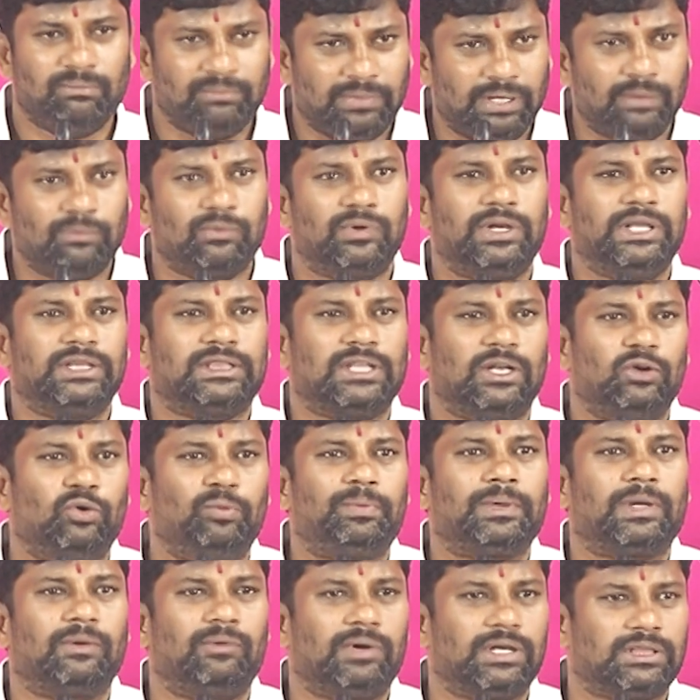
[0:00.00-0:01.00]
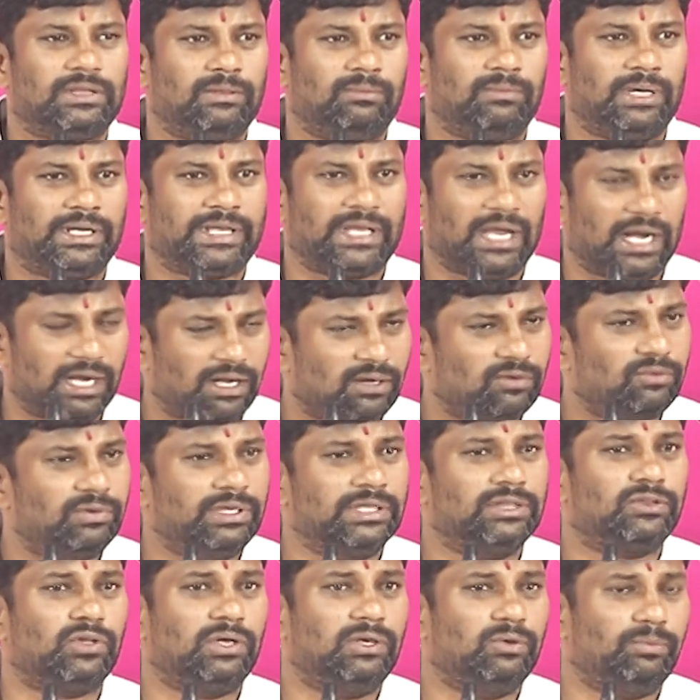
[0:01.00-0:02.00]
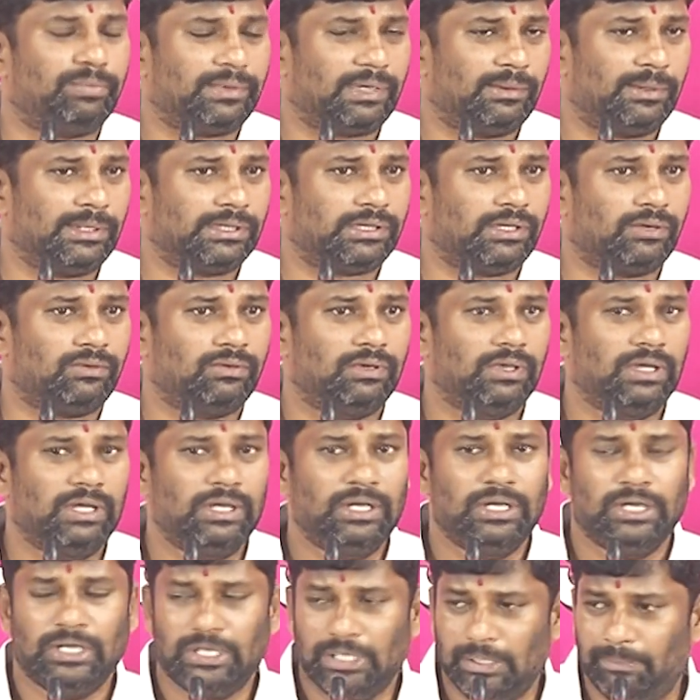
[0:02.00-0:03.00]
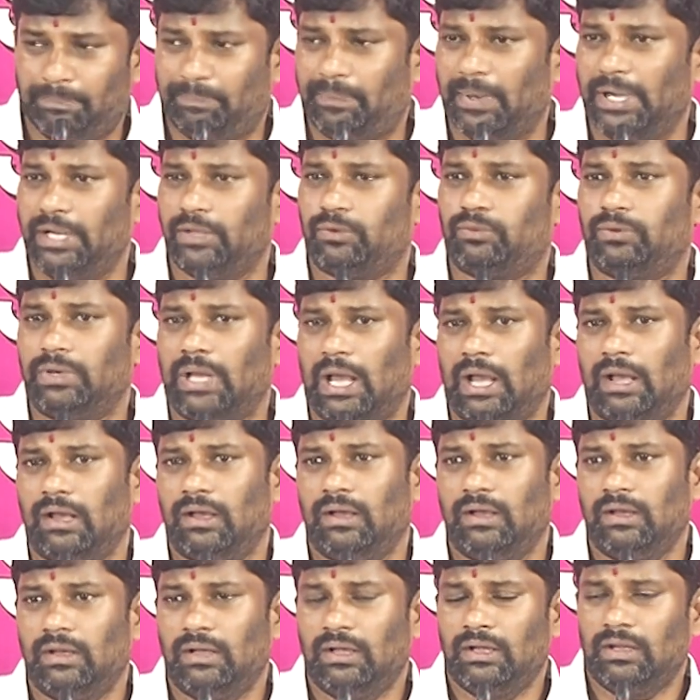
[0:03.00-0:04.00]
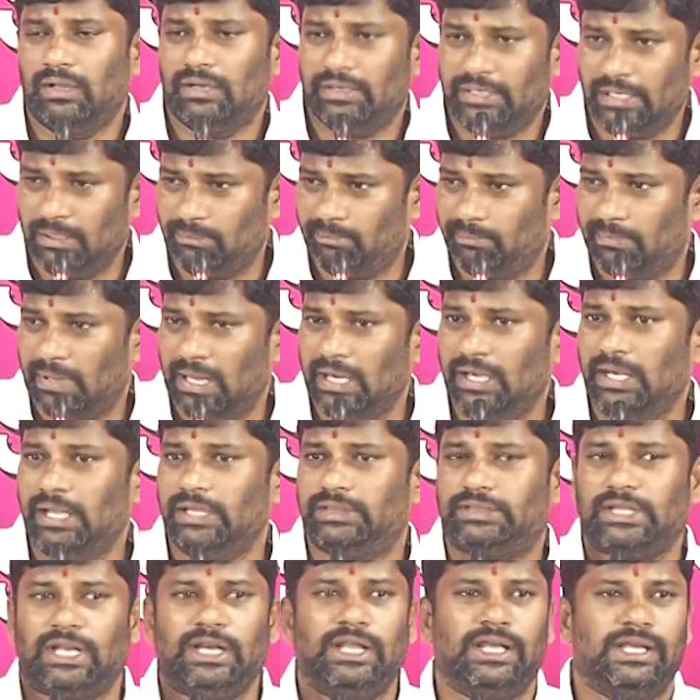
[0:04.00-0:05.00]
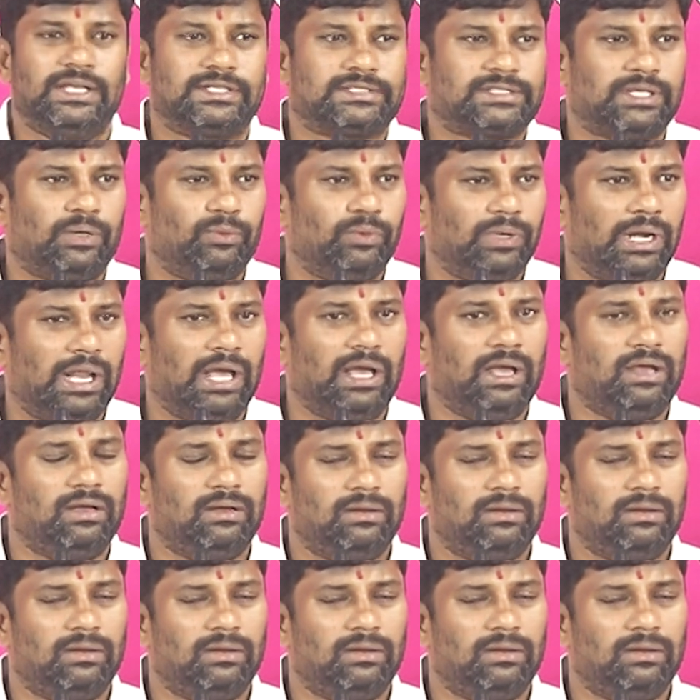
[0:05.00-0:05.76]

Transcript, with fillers: మేము కూడా ఎంత నొప్పిక పడతాం మా క్యాడర్ కూడా ఎంత నొప్పిక పడతారు ఇప్పటికి కూడా నేను మళ్ళీ తెలియజేస్తా ఉన్నా